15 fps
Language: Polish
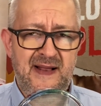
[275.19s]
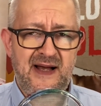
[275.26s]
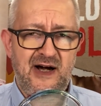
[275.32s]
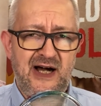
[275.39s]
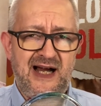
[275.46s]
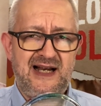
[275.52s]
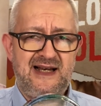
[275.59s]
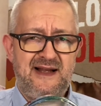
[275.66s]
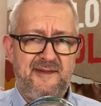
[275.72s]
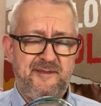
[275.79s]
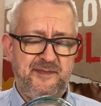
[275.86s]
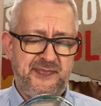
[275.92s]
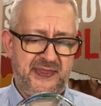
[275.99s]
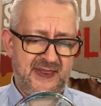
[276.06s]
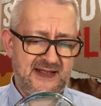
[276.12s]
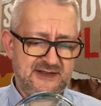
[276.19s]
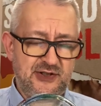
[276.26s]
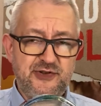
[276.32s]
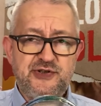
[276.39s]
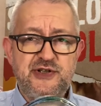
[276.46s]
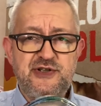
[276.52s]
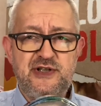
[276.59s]
Ale
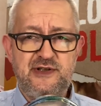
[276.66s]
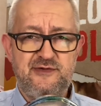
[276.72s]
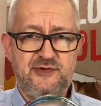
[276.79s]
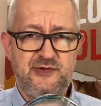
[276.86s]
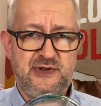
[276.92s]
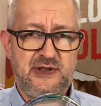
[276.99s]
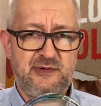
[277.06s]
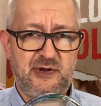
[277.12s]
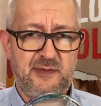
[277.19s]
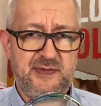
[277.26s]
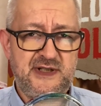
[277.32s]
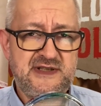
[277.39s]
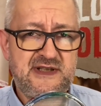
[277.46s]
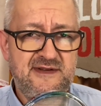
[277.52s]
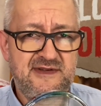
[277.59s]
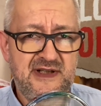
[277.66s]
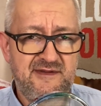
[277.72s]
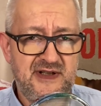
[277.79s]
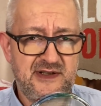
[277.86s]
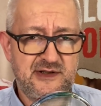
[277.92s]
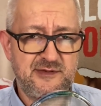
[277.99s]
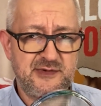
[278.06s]
co się dzieje w Unii Europejskiej w
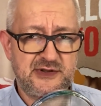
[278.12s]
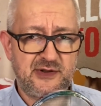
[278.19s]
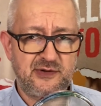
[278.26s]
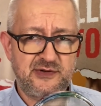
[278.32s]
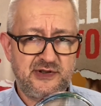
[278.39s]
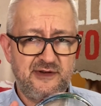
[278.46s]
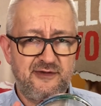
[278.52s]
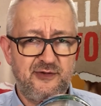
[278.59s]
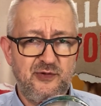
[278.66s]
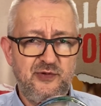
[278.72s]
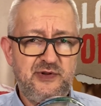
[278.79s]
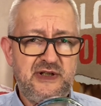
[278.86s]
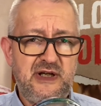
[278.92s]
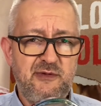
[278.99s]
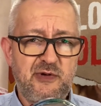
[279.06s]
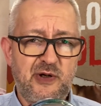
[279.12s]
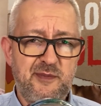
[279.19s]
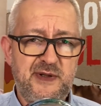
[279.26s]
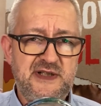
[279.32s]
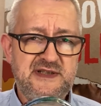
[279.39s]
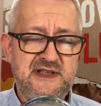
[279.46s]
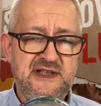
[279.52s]
największym skrócie? W Unii
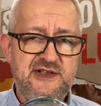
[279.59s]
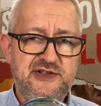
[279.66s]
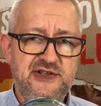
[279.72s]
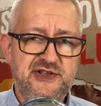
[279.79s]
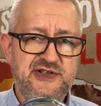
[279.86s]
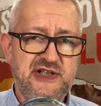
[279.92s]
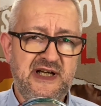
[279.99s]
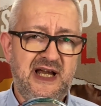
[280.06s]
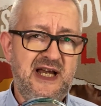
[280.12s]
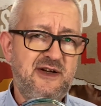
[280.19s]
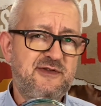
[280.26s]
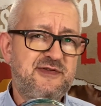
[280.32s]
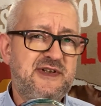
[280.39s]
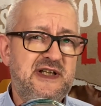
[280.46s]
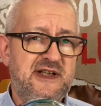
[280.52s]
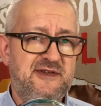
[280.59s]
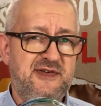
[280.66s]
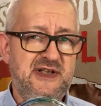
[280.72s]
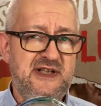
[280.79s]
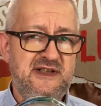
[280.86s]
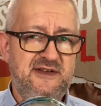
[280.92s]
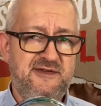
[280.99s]
Europejskiej się ścierają w tej
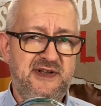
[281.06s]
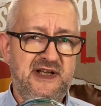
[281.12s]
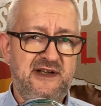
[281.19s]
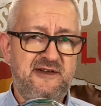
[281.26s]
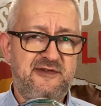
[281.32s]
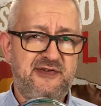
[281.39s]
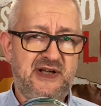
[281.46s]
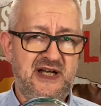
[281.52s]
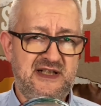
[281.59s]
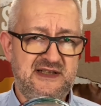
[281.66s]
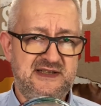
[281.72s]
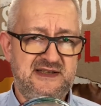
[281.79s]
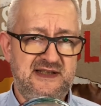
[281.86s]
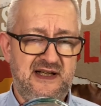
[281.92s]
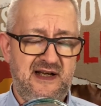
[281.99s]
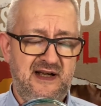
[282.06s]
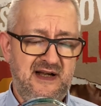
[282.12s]
chwili dwie frakcje.